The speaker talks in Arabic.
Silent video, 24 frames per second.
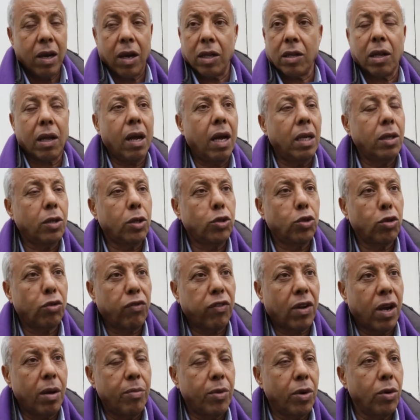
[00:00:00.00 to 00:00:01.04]
غتلقى عندك جوج
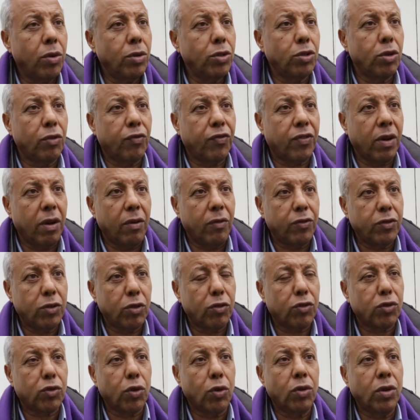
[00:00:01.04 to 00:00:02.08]
في الكاميرون جوج في
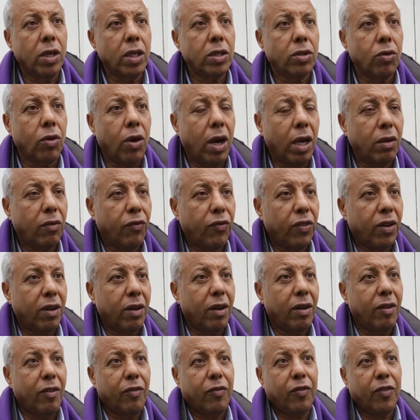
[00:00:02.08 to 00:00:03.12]
جوج في تونس واحد
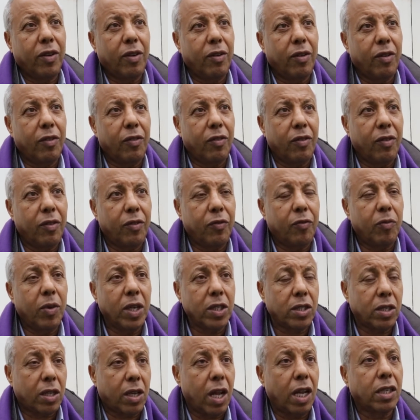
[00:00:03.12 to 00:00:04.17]
في, في, في
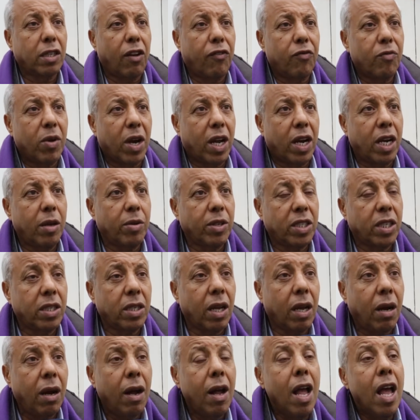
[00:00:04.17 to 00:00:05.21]
مصر ثلاثه في المغرب
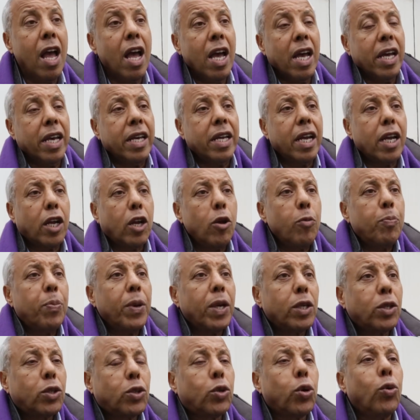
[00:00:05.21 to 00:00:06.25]
اتسيتيرا
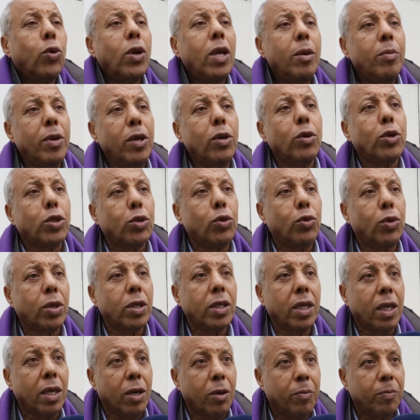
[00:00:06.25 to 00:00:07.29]
يريكيبير تو لي ميور
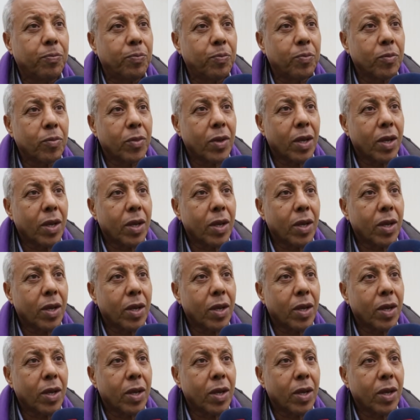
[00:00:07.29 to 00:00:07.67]
جوور ديالهم